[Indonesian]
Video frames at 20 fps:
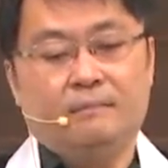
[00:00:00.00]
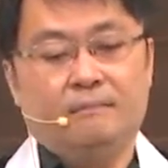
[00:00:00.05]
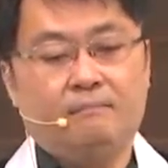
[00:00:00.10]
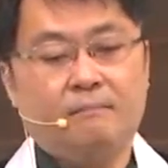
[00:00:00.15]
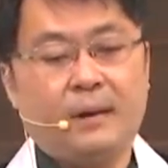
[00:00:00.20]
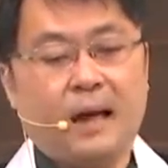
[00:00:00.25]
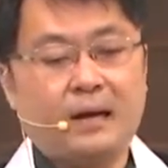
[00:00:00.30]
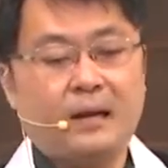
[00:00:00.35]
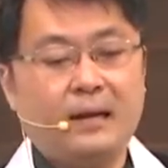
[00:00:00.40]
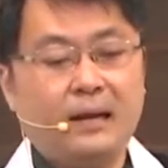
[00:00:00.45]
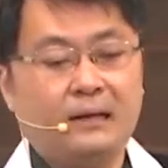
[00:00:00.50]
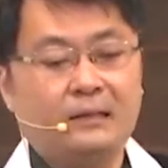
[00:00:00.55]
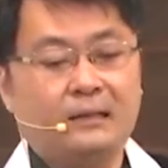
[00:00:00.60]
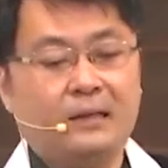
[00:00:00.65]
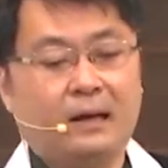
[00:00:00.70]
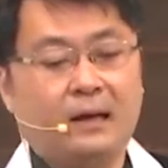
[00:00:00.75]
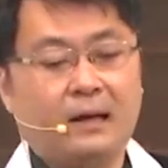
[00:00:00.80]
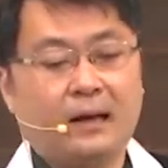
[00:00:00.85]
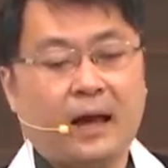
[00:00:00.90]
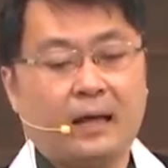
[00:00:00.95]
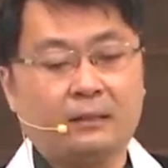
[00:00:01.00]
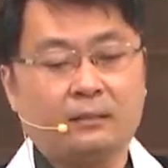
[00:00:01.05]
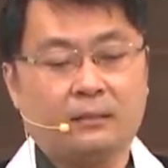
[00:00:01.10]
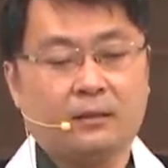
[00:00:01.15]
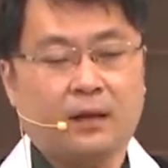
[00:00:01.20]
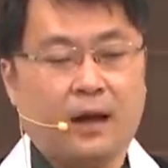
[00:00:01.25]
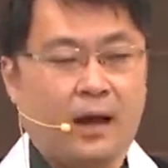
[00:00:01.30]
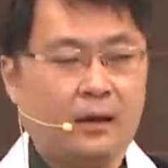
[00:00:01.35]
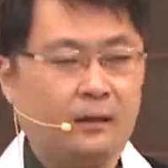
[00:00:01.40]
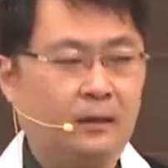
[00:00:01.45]
Marilah
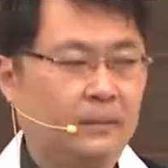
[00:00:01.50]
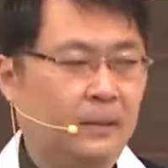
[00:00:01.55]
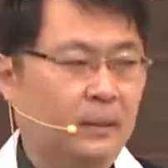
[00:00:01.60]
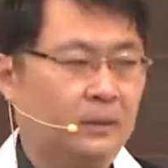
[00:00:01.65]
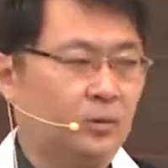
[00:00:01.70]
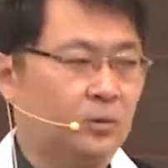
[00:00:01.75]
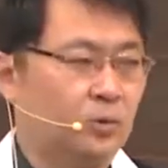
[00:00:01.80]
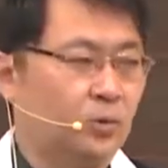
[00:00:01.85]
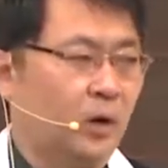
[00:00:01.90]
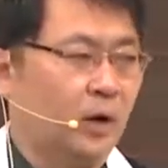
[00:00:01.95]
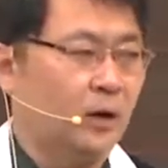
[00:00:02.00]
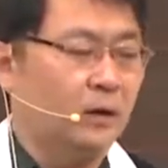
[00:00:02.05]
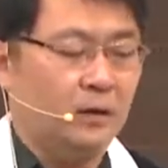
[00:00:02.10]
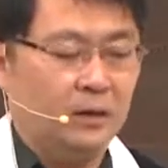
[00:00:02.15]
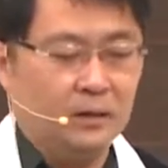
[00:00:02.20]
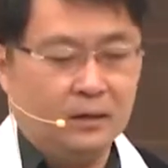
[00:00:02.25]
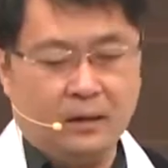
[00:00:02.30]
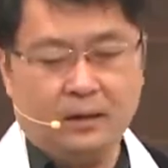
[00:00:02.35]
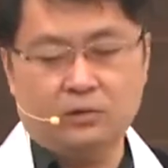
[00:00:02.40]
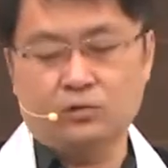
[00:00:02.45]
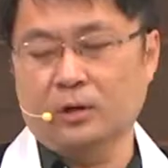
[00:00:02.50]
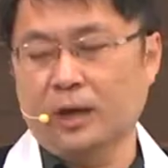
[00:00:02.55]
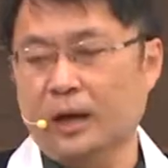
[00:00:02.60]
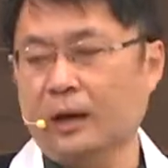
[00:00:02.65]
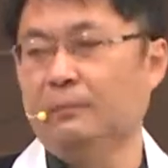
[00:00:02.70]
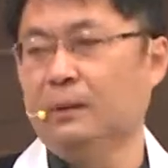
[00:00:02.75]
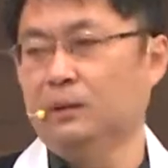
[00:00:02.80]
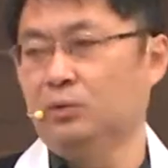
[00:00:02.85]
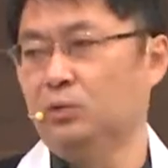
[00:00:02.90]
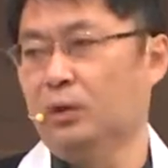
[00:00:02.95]
dekat ke hadapan Tuhan. Inilah saya
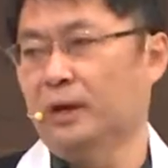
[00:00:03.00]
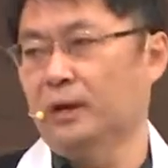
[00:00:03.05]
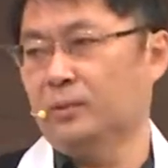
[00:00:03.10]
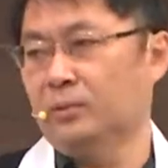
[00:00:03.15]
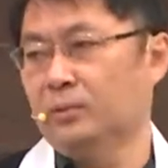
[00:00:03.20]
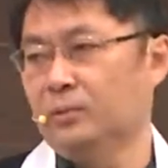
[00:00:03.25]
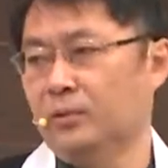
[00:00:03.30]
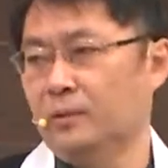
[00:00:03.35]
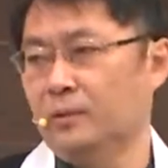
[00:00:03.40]
hamba Tuhan itu.